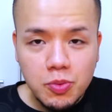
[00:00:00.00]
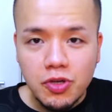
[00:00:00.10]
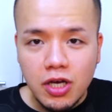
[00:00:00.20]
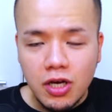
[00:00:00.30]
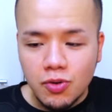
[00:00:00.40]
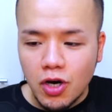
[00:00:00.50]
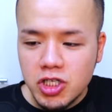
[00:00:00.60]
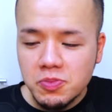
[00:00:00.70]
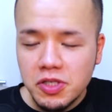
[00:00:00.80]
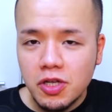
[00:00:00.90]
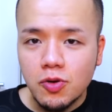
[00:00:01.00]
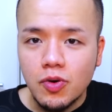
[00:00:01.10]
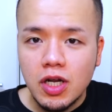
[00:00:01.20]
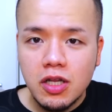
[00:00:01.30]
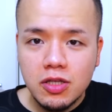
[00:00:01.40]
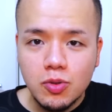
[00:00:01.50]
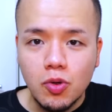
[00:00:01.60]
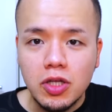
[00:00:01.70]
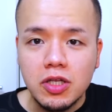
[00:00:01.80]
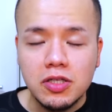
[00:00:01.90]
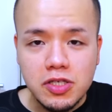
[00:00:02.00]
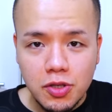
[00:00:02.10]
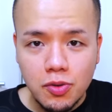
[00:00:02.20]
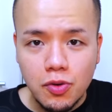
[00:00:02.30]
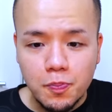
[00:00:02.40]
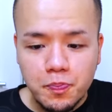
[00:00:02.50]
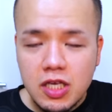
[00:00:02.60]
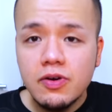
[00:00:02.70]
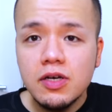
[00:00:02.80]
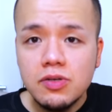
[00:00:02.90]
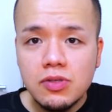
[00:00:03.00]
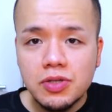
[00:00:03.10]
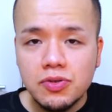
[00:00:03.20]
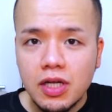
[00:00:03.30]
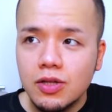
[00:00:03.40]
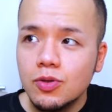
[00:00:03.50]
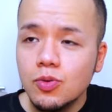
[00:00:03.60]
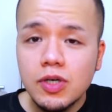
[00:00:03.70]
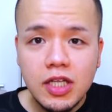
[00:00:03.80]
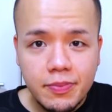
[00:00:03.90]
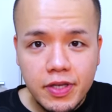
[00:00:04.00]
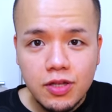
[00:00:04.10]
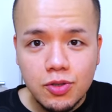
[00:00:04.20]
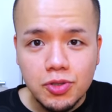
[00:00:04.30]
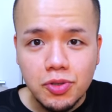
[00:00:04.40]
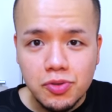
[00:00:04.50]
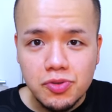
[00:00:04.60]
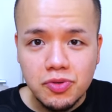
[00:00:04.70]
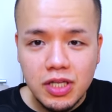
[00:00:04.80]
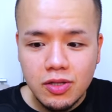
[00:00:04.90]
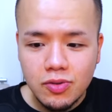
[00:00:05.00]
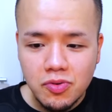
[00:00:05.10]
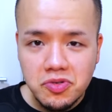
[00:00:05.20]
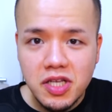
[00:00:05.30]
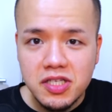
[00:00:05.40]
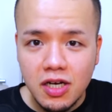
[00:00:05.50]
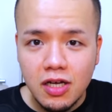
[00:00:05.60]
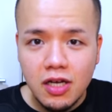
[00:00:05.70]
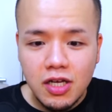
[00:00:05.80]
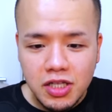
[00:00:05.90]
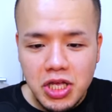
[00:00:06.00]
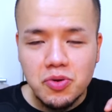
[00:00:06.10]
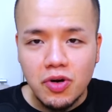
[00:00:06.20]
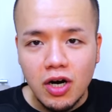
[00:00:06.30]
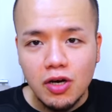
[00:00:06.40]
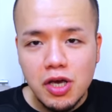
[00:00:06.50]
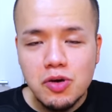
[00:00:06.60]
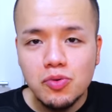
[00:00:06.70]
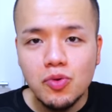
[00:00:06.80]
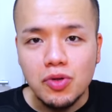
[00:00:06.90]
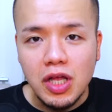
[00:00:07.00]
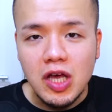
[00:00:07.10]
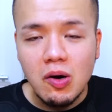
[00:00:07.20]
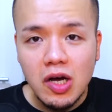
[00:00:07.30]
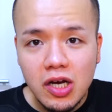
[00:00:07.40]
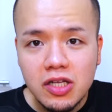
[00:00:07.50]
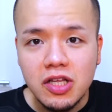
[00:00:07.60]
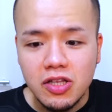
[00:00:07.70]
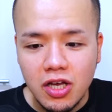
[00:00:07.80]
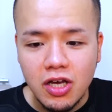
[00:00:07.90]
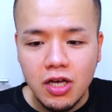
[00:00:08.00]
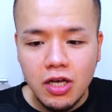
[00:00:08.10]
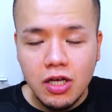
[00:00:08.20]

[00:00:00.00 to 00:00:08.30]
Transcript: でもね、あの、初めてのわら納豆だったんですけど、いわゆるあの、納豆がダメっていう人のその納豆臭さっていうのが結構ね、和らいでて、